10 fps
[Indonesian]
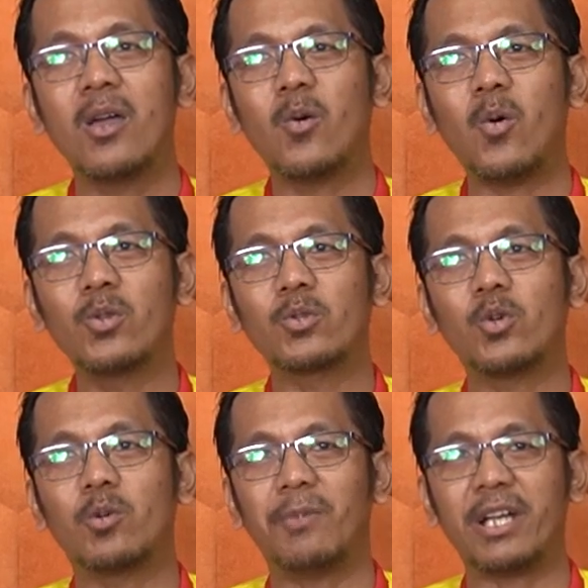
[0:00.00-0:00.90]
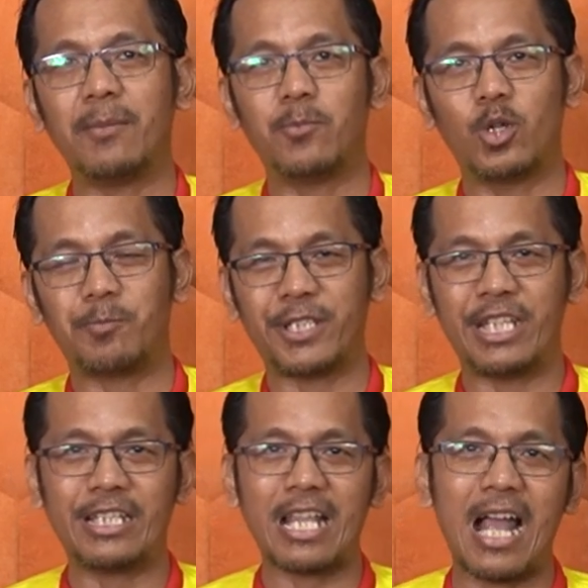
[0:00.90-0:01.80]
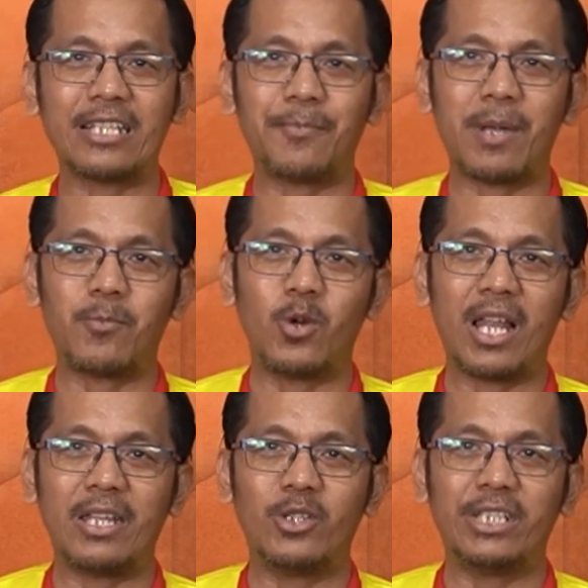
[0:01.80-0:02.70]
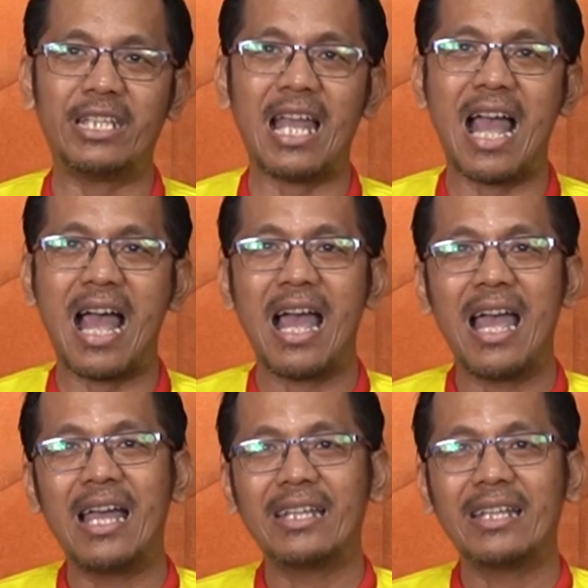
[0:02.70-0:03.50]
untuk menghibur pecinta sepak bola Indonesia.